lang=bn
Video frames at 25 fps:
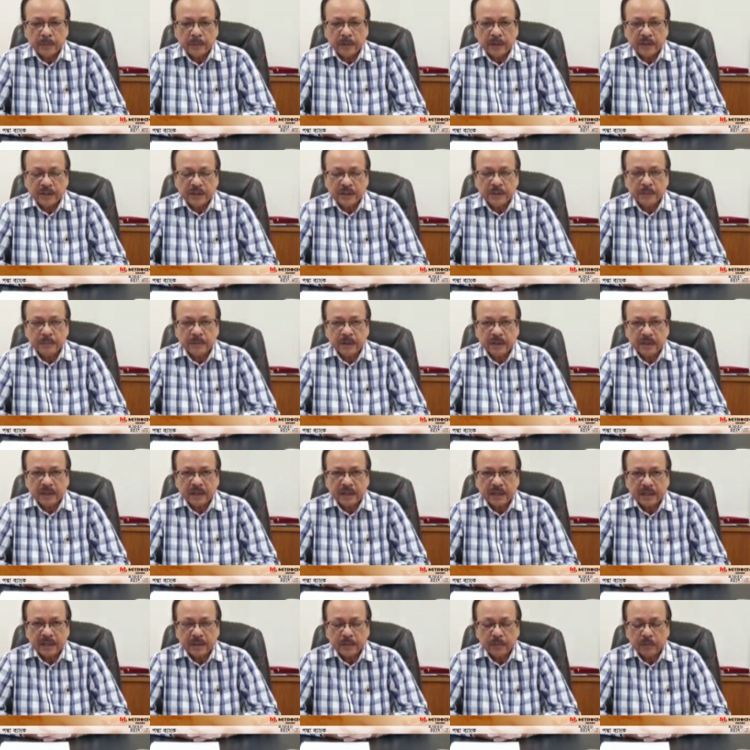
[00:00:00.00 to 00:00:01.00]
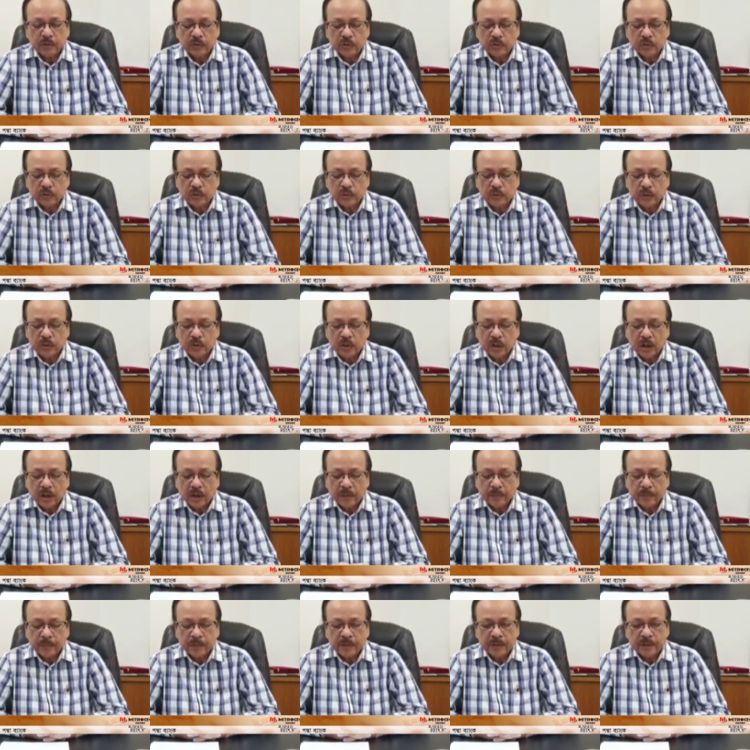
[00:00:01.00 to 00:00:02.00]
ইমার্জিং মার্কেটের মতো
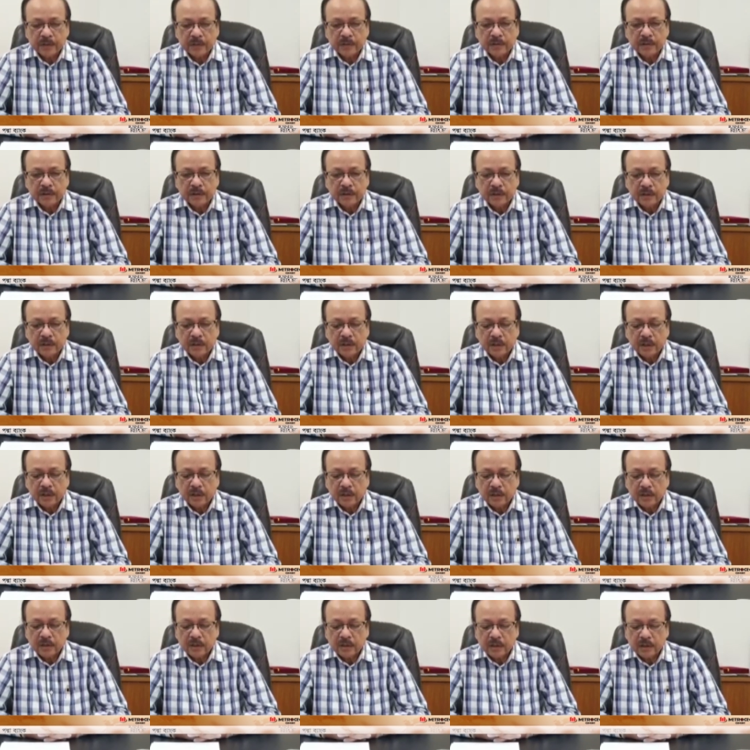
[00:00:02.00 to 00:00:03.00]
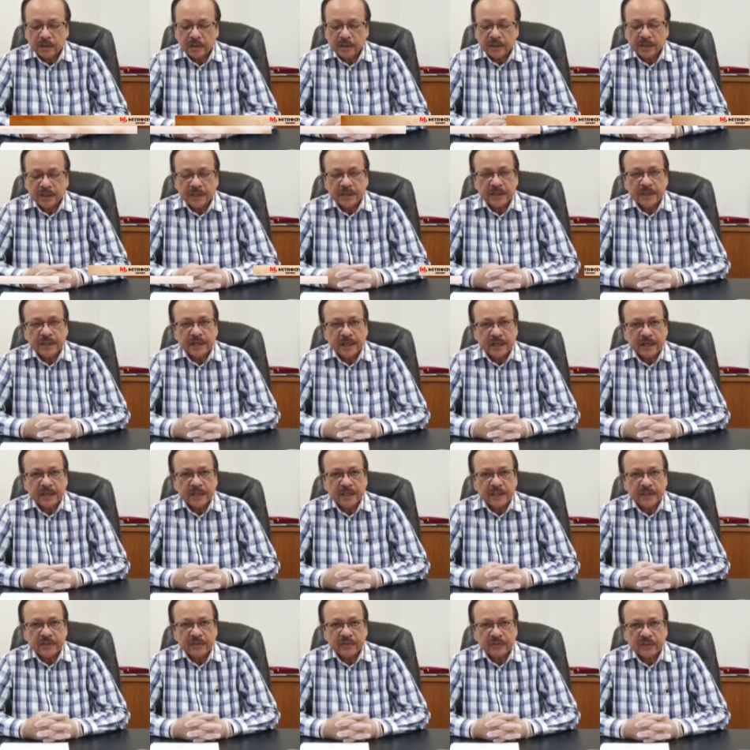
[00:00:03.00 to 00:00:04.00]
আপনার ক্রেডিট
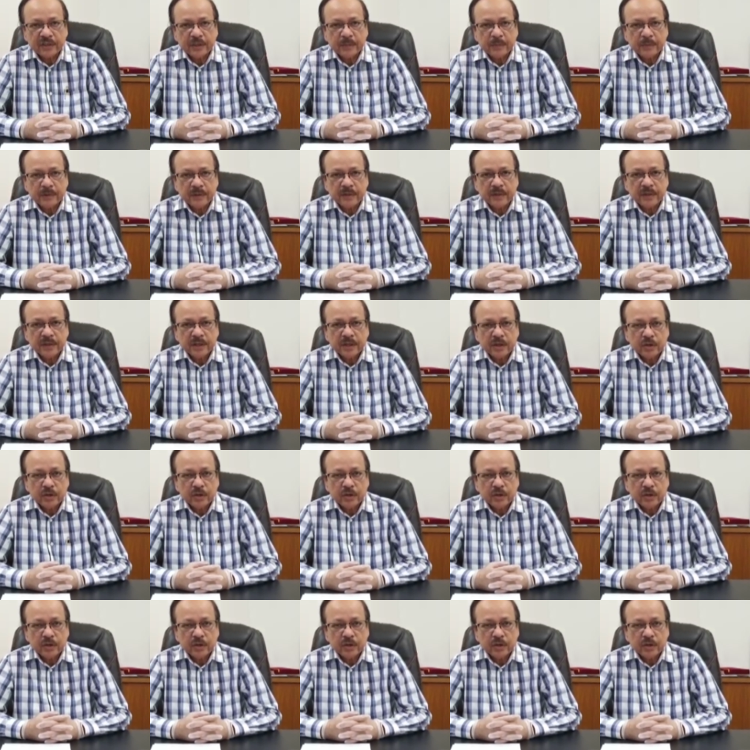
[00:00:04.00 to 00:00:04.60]
গ্যারান্টি স্কিমের